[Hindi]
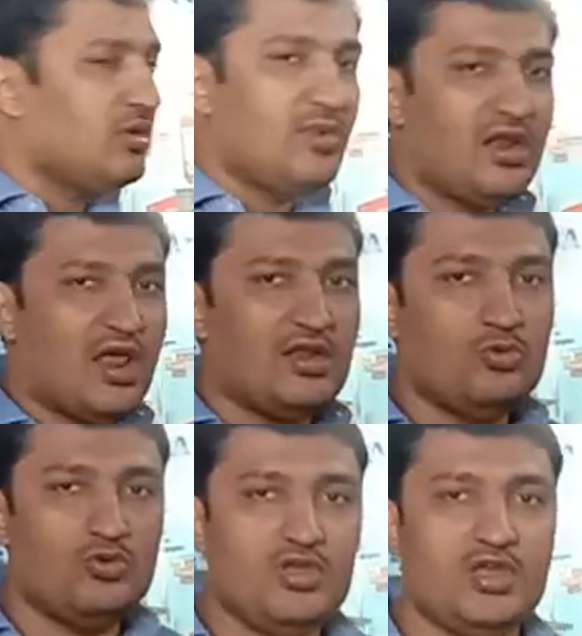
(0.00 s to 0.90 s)
की भी डाली
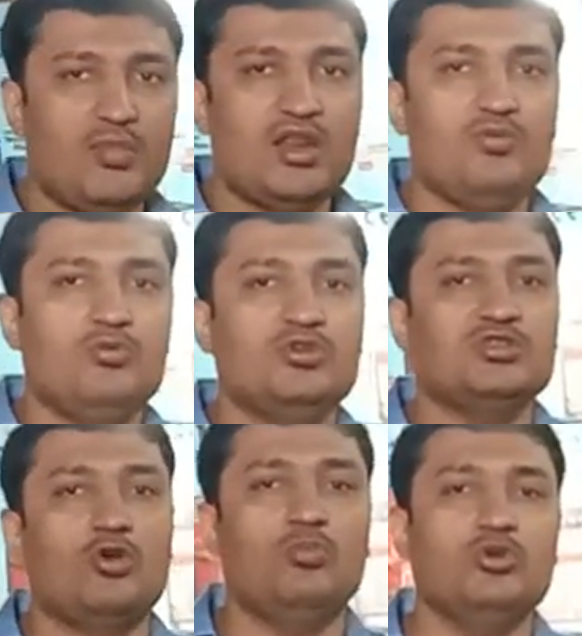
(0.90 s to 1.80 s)
हुई है हमारे
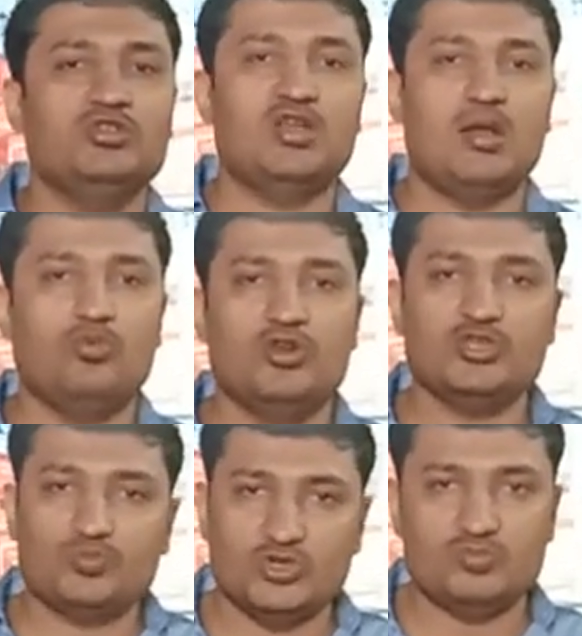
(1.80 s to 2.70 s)
व्यूवर्स का और बहुत सारा हमको
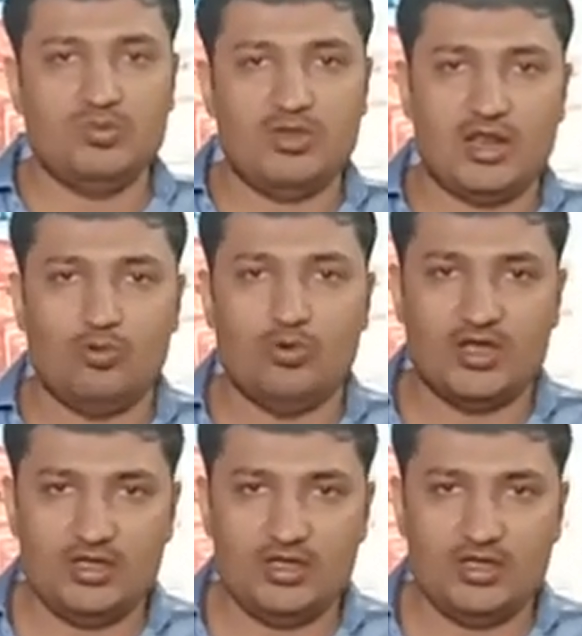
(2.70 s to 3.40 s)
रिस्पॉन्स भी मिला हुआ